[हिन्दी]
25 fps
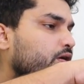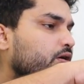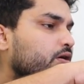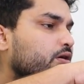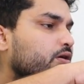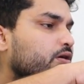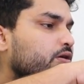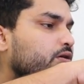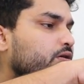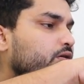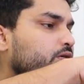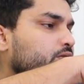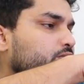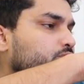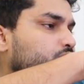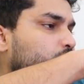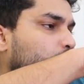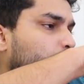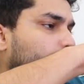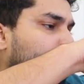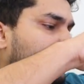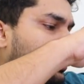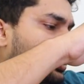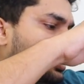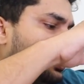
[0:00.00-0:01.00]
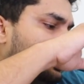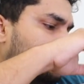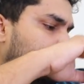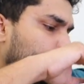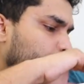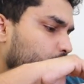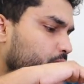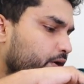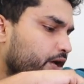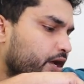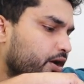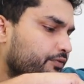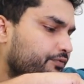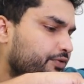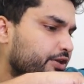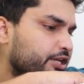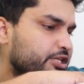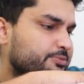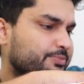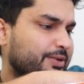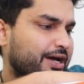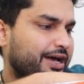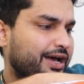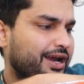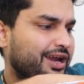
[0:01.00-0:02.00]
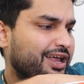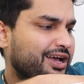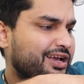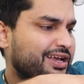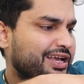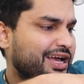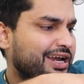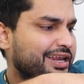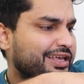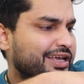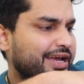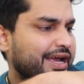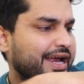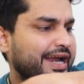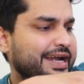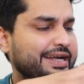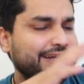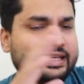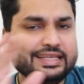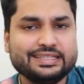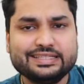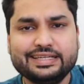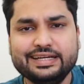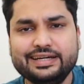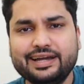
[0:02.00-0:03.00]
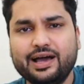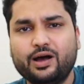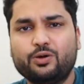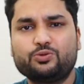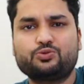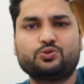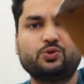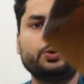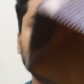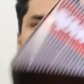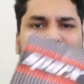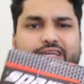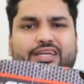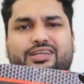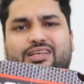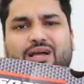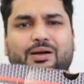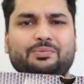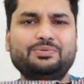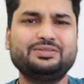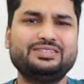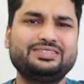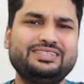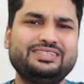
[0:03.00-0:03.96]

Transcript: और चलो ठीक है ये हो गया फिर इसमें अलग का लिखा एंटी स्कीड आउटसोल ठीक है अब